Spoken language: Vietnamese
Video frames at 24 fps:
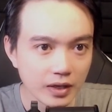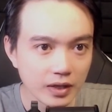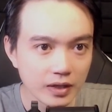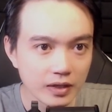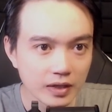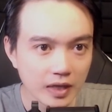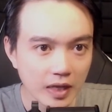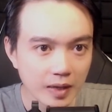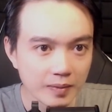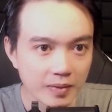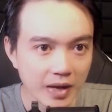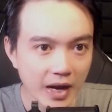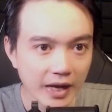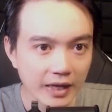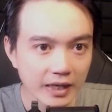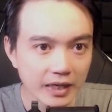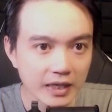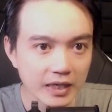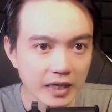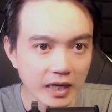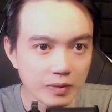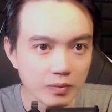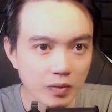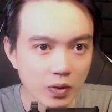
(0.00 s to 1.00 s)
tìm hai cái
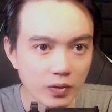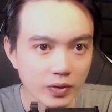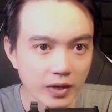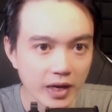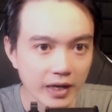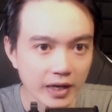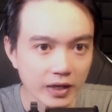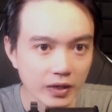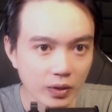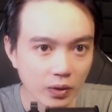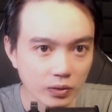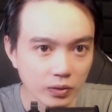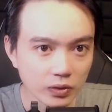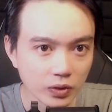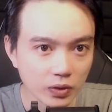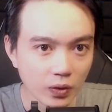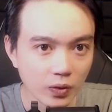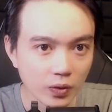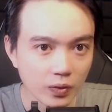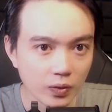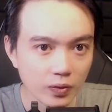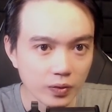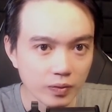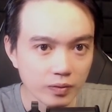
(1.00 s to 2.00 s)
cây bồ đề cổ
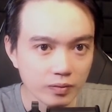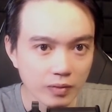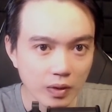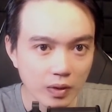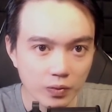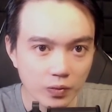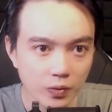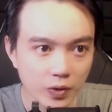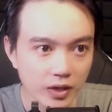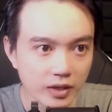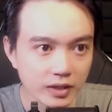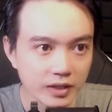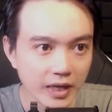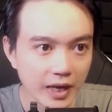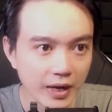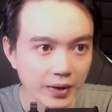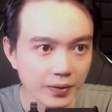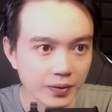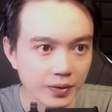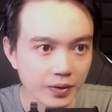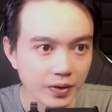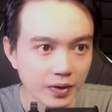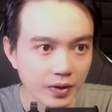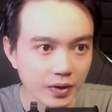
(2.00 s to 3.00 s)
thụ mọc quấn nhau,
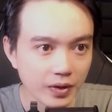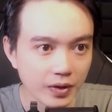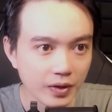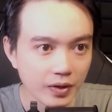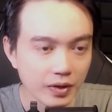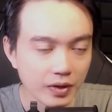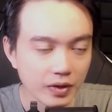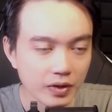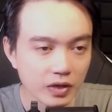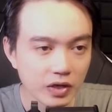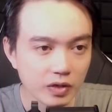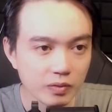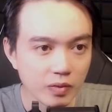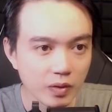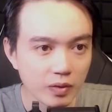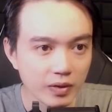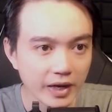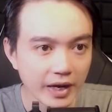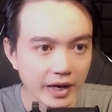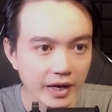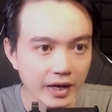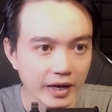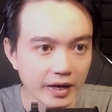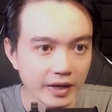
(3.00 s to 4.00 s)
có một
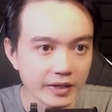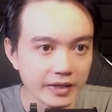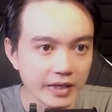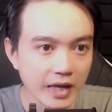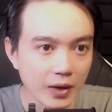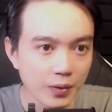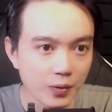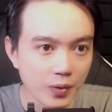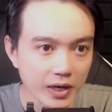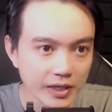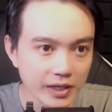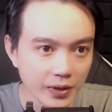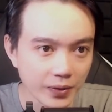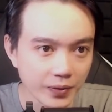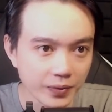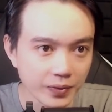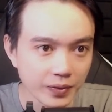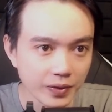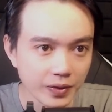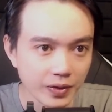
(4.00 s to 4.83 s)
khe hở cao quá đầu.